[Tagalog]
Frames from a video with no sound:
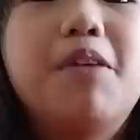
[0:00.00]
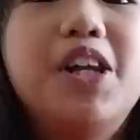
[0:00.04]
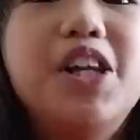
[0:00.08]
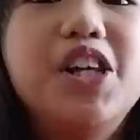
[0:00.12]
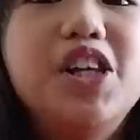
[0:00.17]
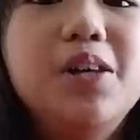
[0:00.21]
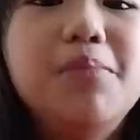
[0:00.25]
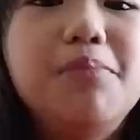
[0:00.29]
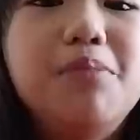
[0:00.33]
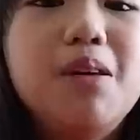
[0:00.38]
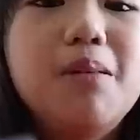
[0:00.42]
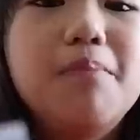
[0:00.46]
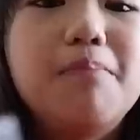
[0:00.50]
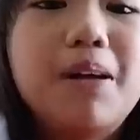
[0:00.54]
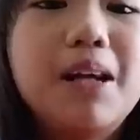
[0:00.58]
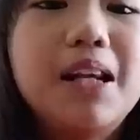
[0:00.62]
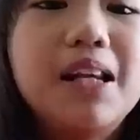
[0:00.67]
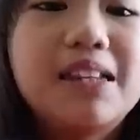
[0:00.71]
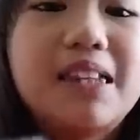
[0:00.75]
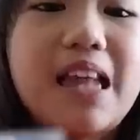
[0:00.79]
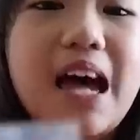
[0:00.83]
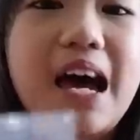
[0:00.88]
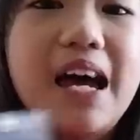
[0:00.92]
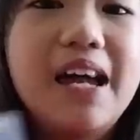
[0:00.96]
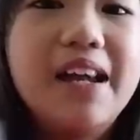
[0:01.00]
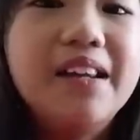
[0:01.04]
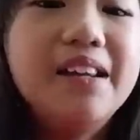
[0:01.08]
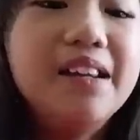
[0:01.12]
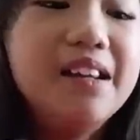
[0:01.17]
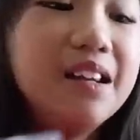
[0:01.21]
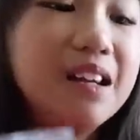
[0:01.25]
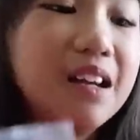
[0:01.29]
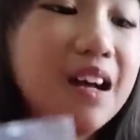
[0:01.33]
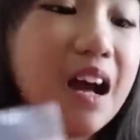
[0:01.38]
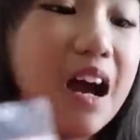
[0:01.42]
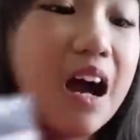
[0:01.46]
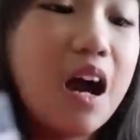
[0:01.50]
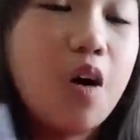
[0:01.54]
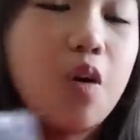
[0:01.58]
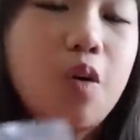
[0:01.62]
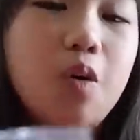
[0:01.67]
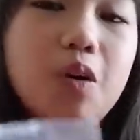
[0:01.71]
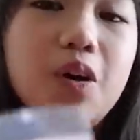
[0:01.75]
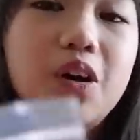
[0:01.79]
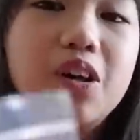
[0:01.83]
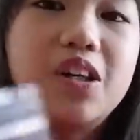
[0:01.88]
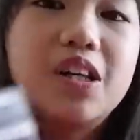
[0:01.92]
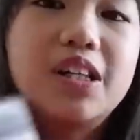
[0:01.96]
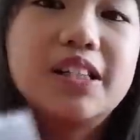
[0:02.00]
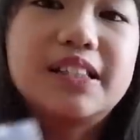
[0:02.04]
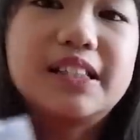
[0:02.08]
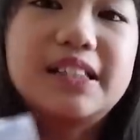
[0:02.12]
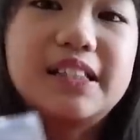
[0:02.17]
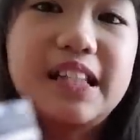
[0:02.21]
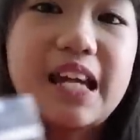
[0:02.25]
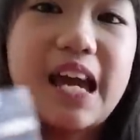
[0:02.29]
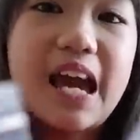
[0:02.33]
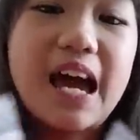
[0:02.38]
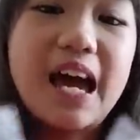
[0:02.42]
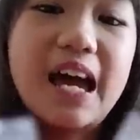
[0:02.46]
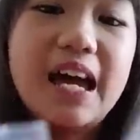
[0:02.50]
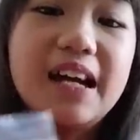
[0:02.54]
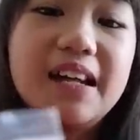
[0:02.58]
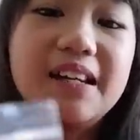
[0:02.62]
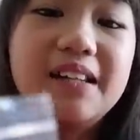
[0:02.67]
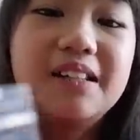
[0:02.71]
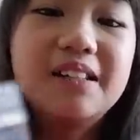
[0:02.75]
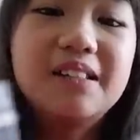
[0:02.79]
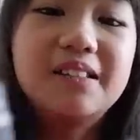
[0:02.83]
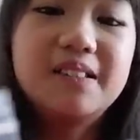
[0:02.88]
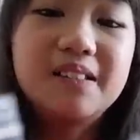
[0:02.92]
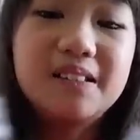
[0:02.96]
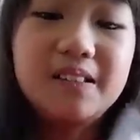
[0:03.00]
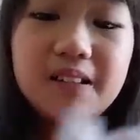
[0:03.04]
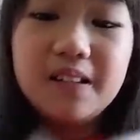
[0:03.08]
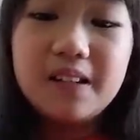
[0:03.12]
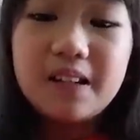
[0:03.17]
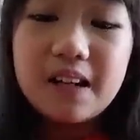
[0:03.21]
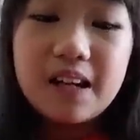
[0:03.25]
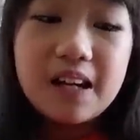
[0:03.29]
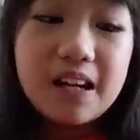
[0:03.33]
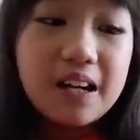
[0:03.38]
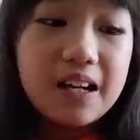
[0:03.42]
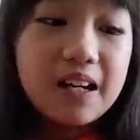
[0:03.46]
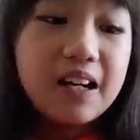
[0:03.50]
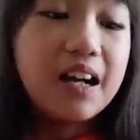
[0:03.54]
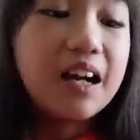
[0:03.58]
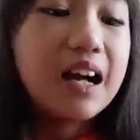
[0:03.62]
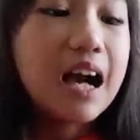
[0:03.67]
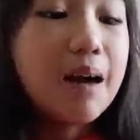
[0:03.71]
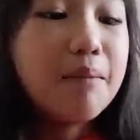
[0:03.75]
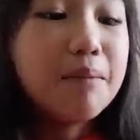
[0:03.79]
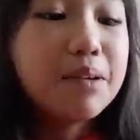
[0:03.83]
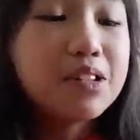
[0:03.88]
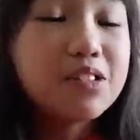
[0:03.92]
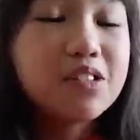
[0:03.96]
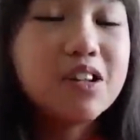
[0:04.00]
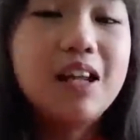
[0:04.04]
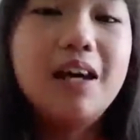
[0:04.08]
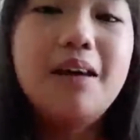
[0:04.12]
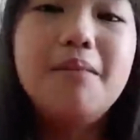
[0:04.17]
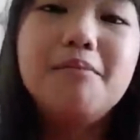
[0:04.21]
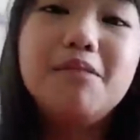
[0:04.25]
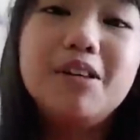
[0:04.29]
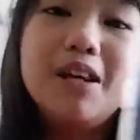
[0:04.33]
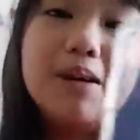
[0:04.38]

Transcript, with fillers: Pwede niyo pong palitan ang corners niya. Gagamit ko lang